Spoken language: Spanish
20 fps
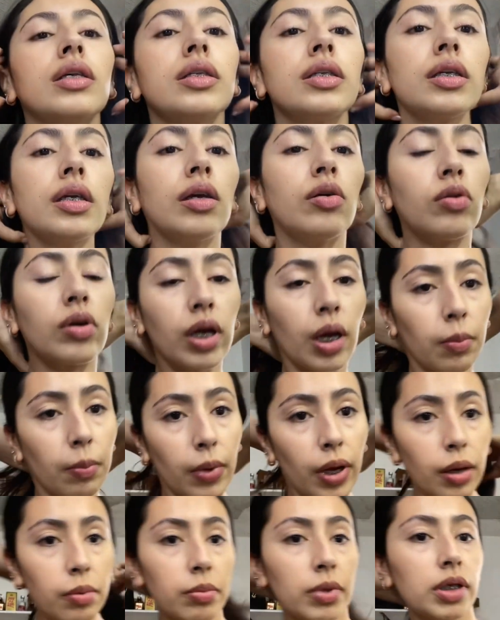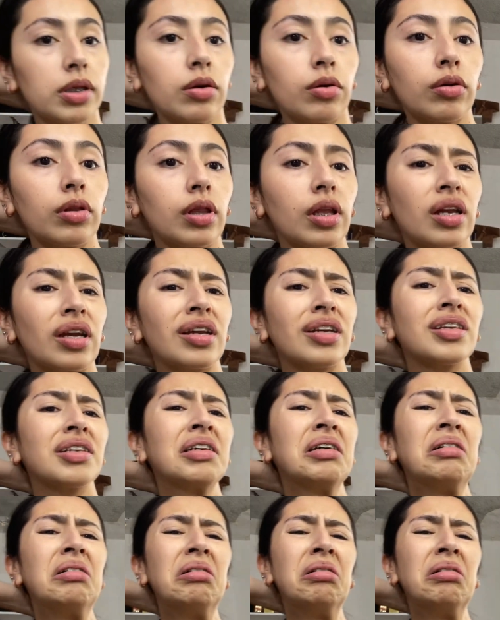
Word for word: sé. Oigan, vean mis goteras.